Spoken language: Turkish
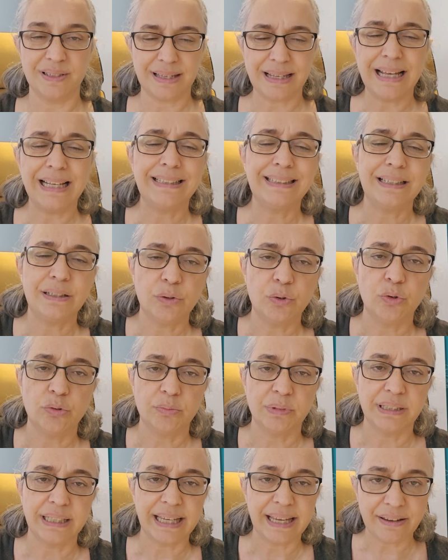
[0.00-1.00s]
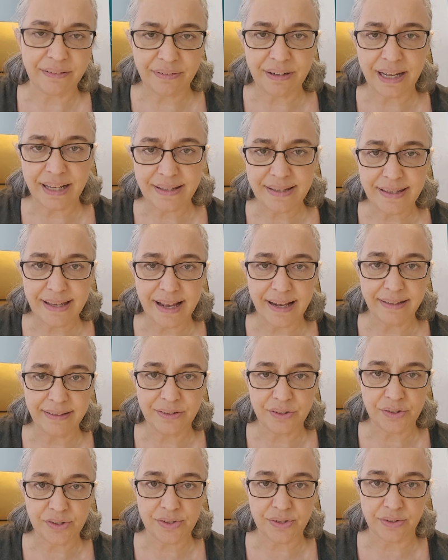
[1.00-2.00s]
Zaten olmalı.
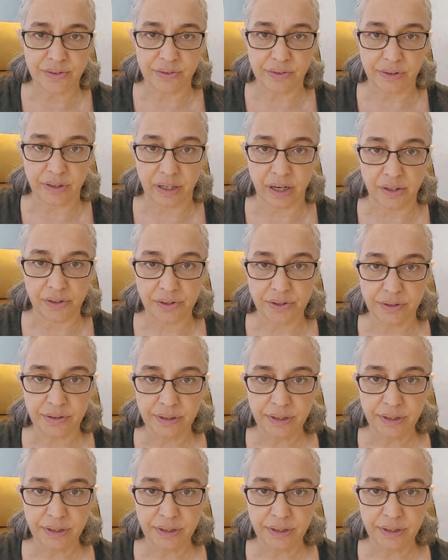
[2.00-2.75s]
Evrenseldir sınırlar.